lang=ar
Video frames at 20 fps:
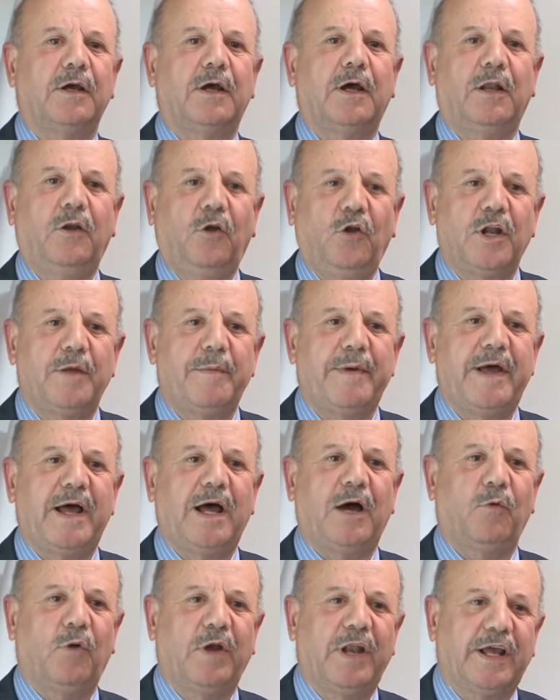
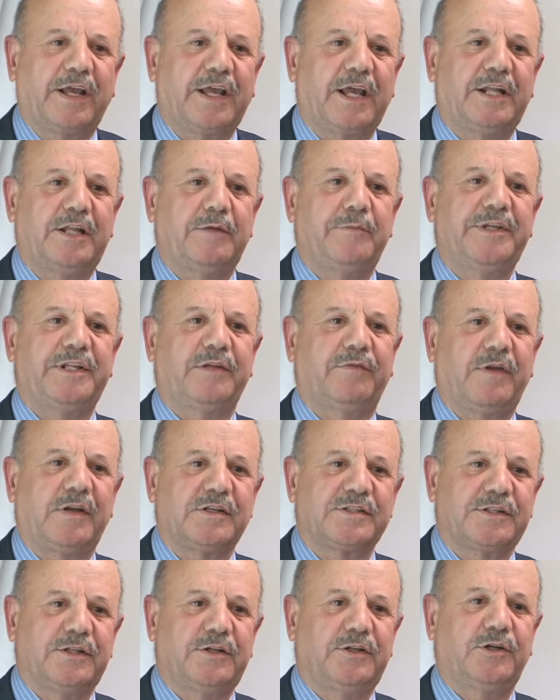العلماء والأكاديميين
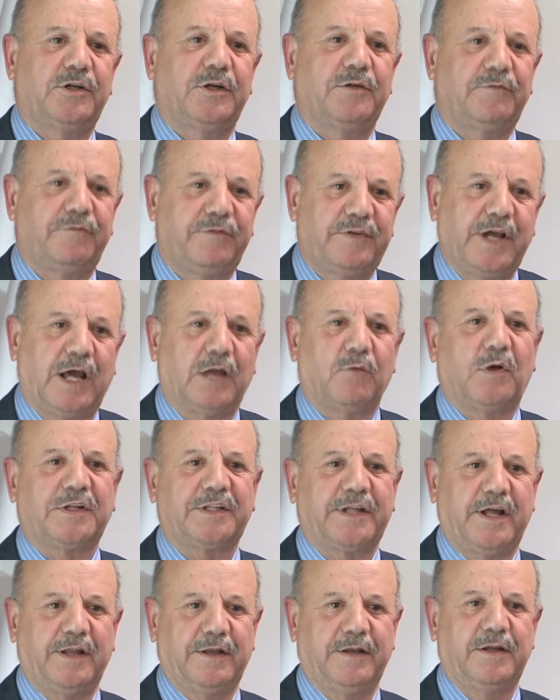الفلسطينيين في
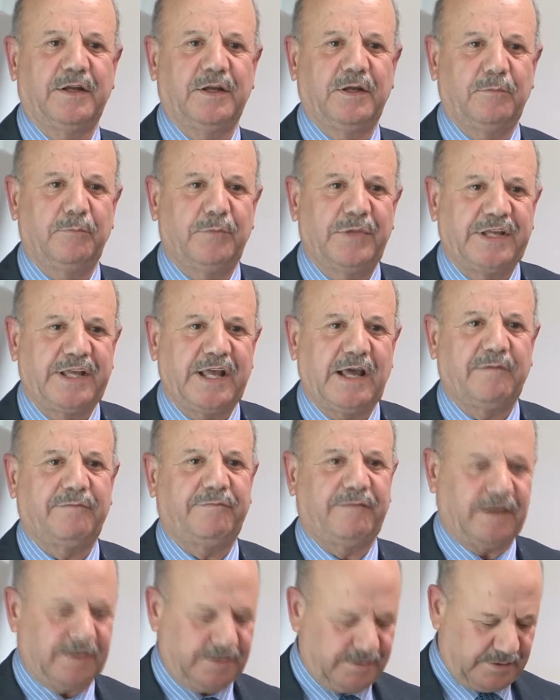الوطن
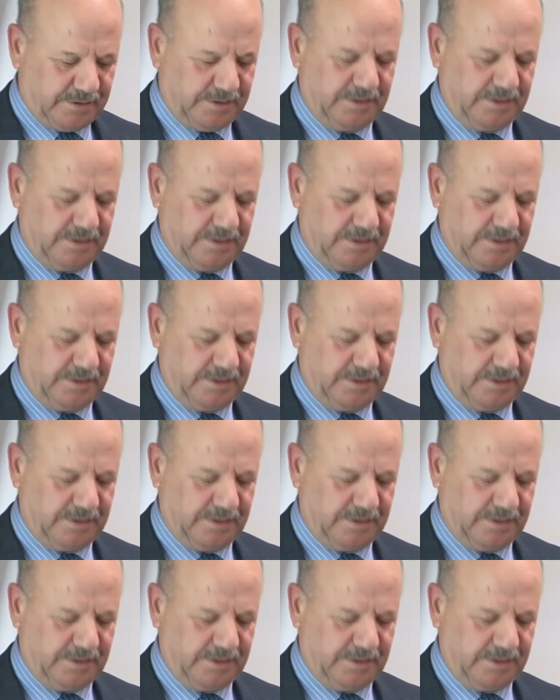بكافة